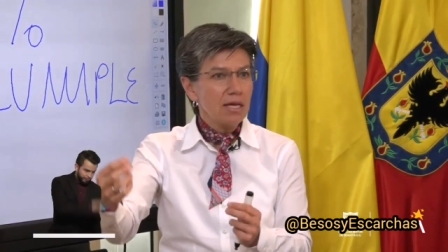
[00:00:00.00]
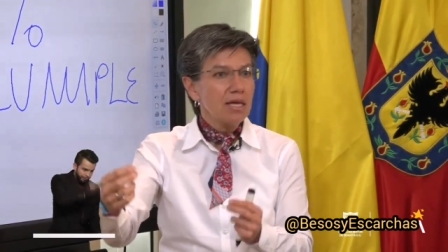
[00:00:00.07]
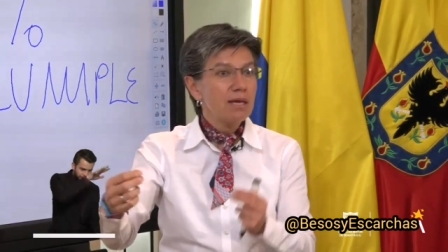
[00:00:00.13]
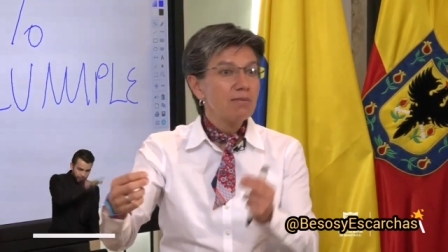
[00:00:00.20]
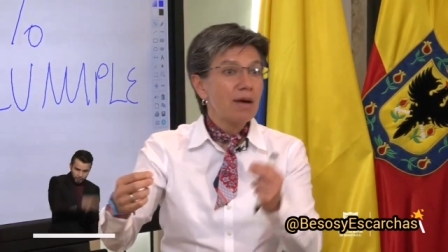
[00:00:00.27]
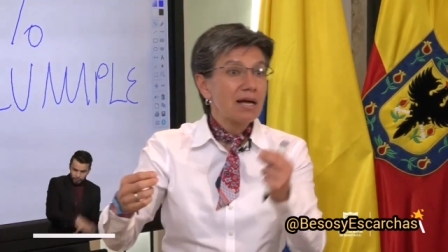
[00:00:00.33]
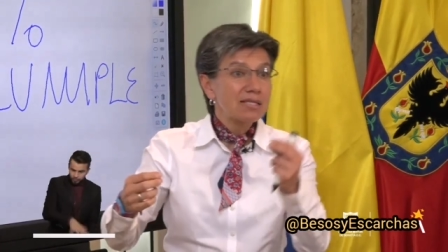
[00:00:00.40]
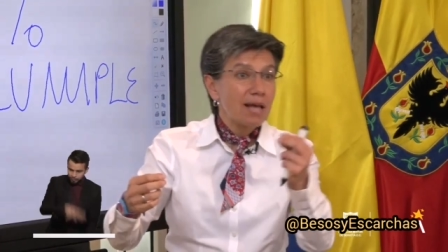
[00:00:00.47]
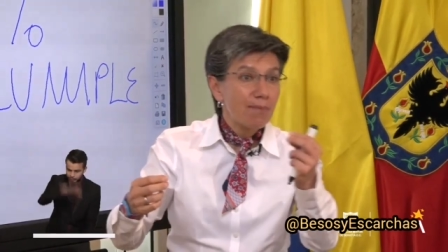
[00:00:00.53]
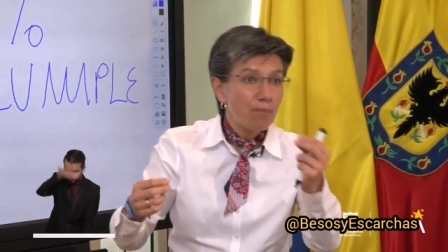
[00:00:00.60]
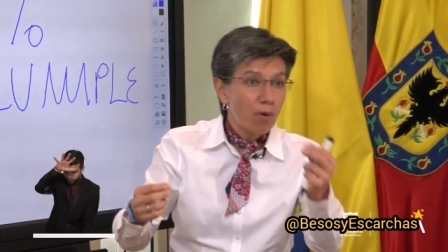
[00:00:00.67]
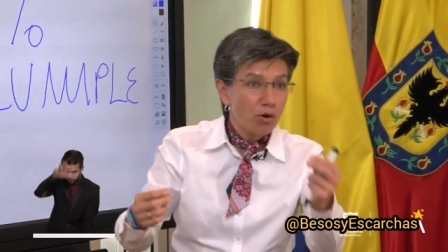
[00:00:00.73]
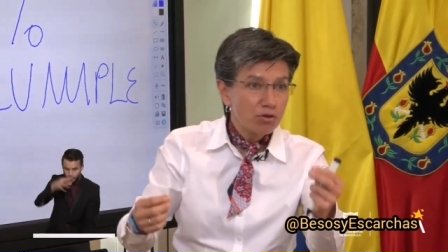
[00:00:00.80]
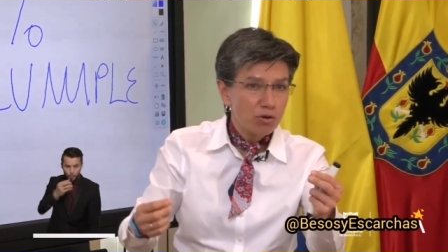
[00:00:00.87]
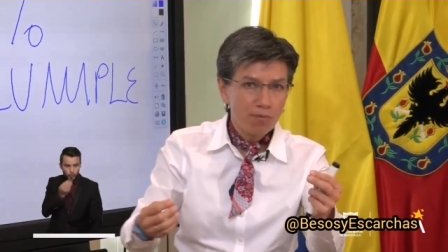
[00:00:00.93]
y más
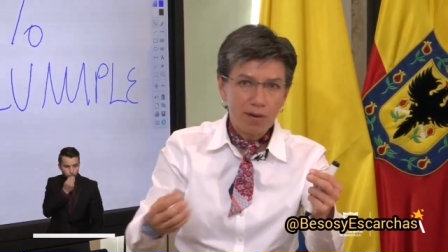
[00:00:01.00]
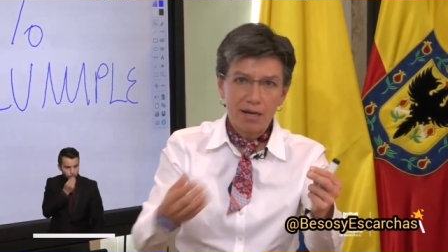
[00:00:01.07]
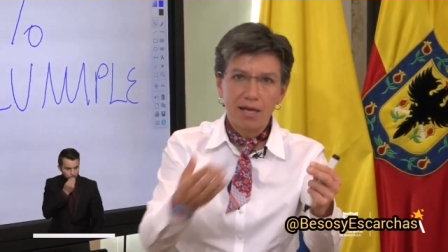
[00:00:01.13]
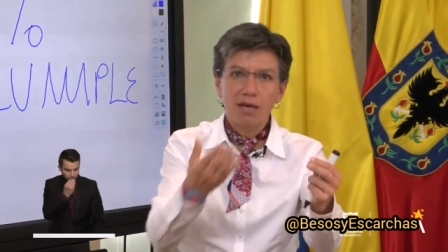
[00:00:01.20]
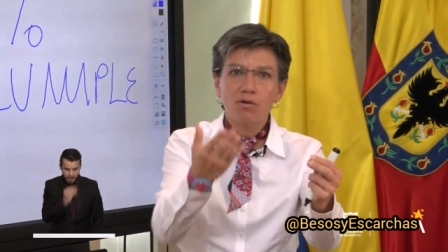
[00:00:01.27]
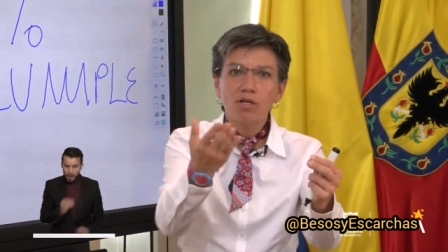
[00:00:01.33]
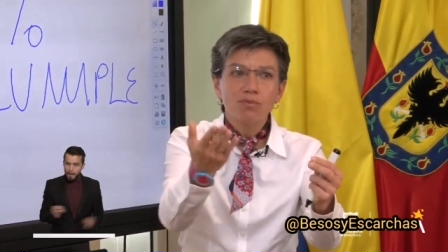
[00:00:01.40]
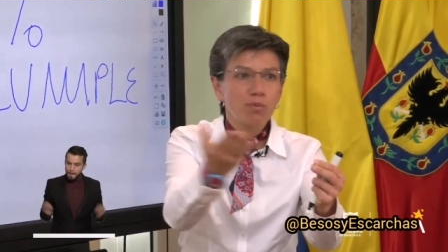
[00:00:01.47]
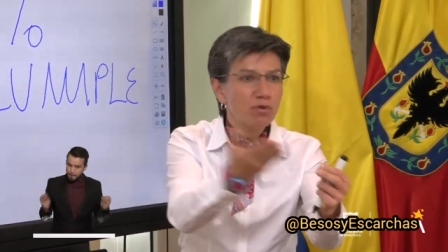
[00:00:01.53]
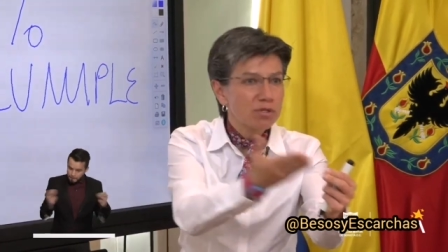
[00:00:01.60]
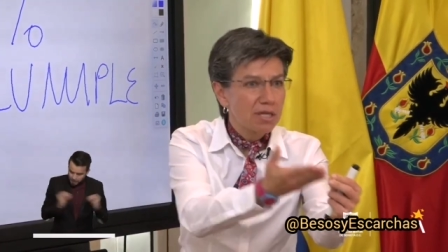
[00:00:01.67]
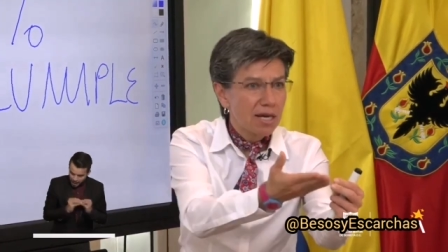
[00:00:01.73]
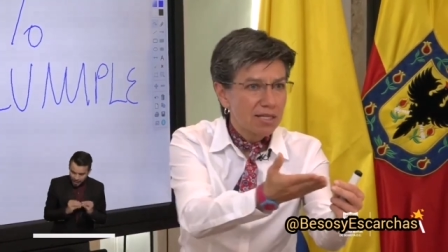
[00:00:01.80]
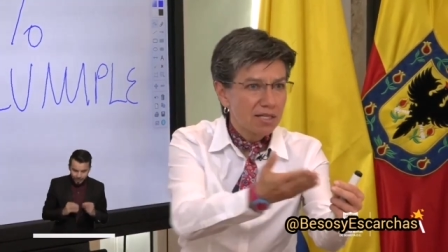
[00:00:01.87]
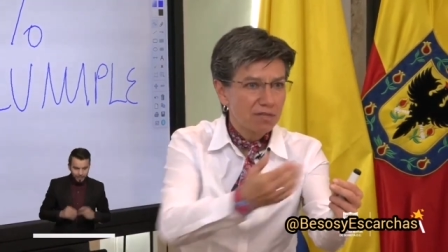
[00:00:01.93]
apoyo para que no
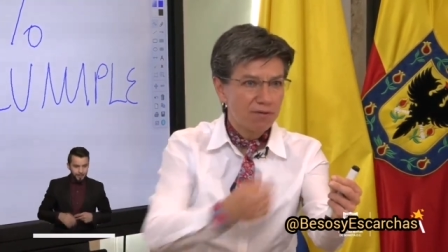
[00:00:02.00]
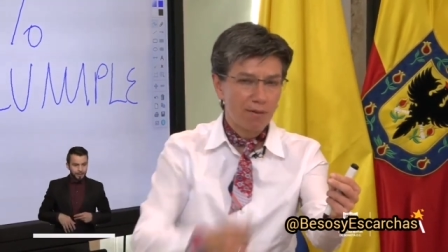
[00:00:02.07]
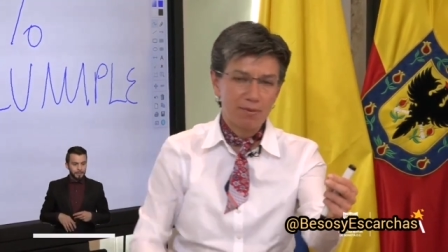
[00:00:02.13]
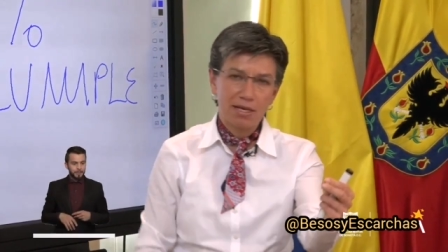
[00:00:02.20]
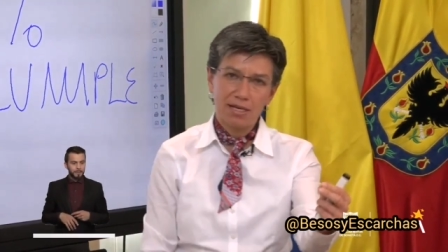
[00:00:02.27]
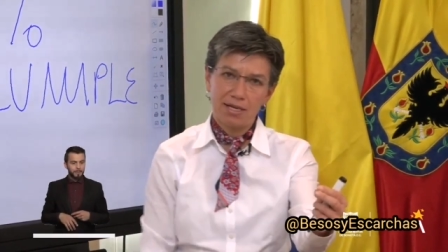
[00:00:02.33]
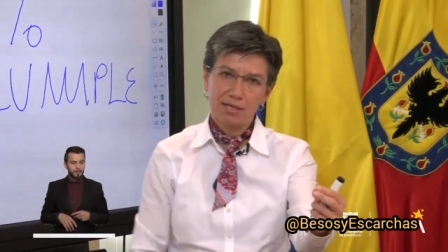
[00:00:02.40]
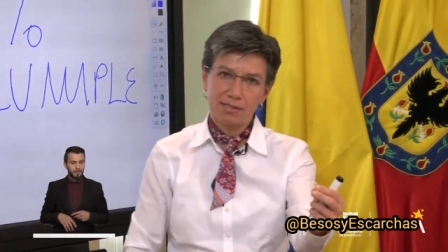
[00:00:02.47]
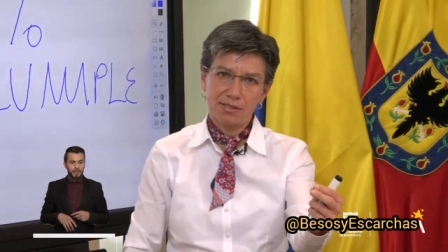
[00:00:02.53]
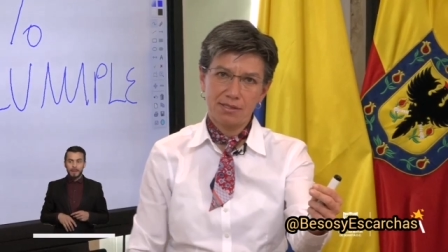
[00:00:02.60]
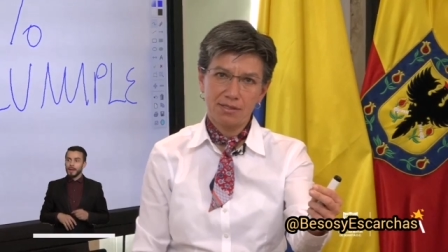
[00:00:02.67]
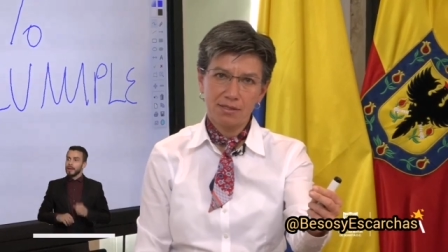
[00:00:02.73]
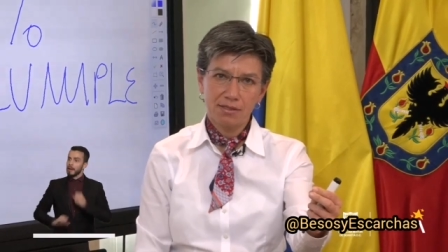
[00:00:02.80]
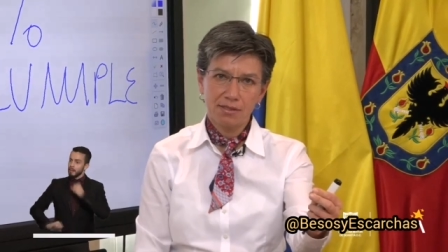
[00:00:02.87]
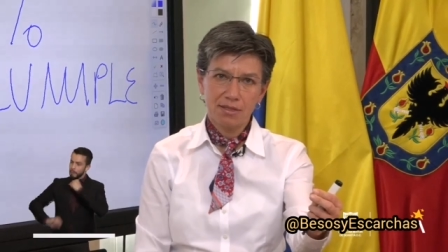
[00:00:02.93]
expulsen a esas familias
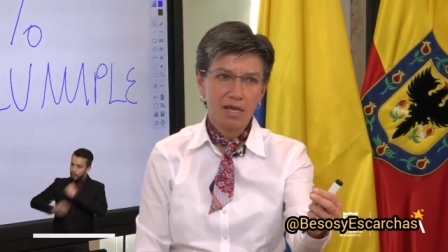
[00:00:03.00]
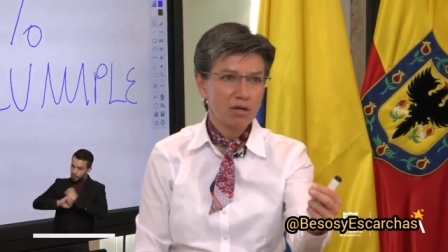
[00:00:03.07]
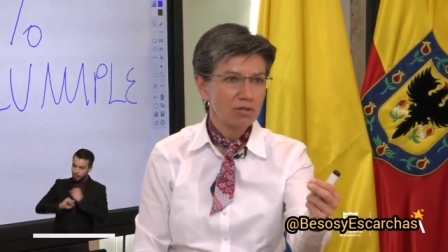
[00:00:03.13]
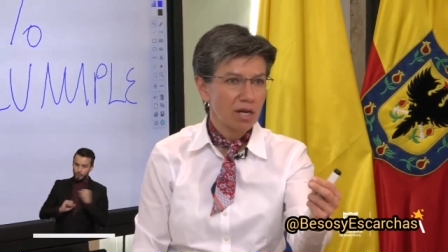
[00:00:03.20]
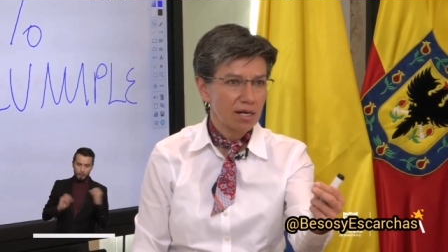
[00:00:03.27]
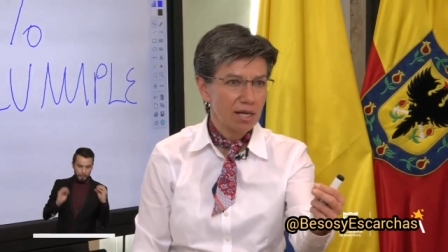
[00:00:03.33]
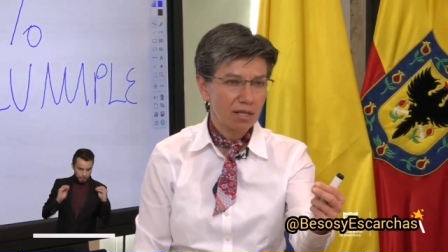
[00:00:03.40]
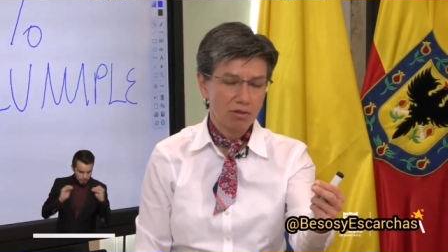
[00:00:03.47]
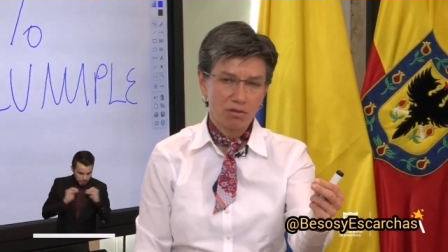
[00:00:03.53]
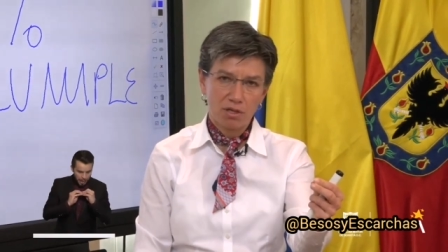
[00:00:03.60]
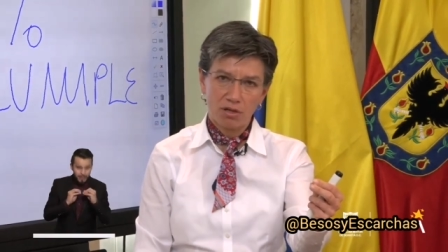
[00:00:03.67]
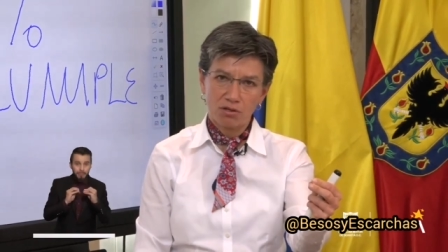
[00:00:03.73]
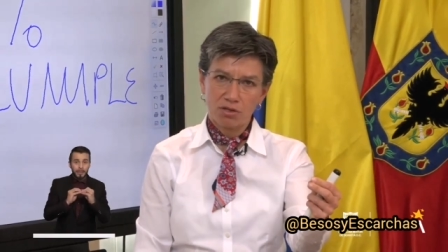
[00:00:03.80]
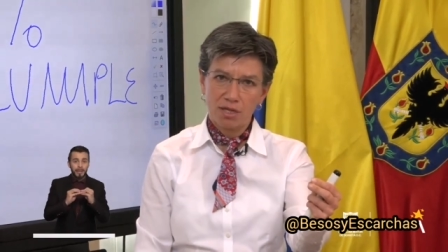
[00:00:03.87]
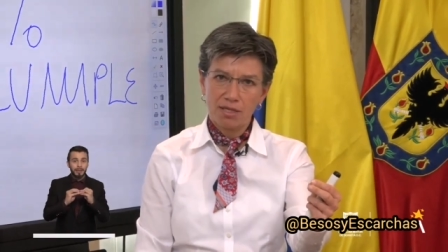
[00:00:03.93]
de los arriendos
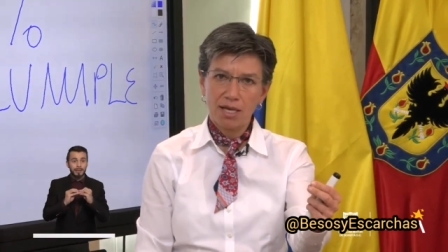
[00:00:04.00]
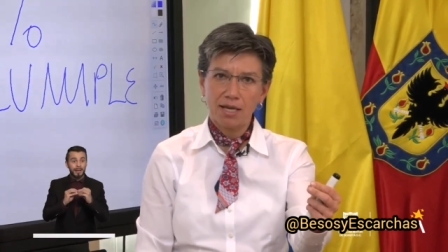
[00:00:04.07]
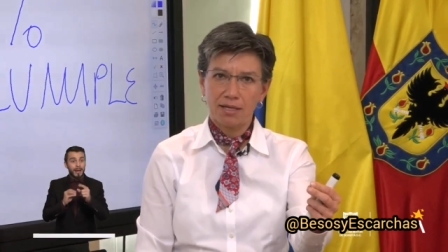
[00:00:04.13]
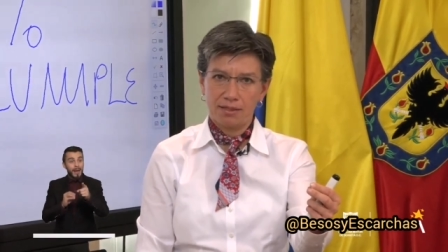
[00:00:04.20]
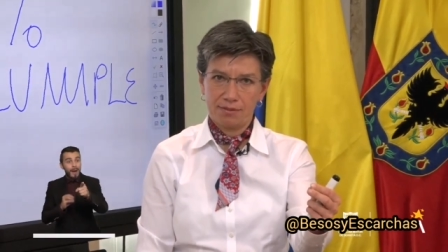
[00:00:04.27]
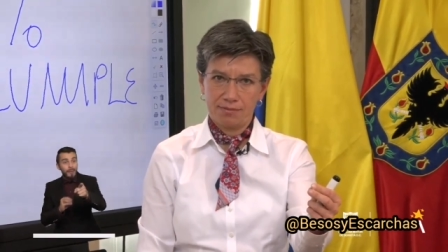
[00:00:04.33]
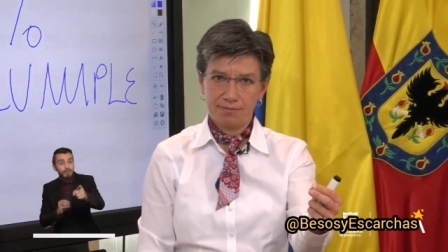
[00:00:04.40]
en los que tienen.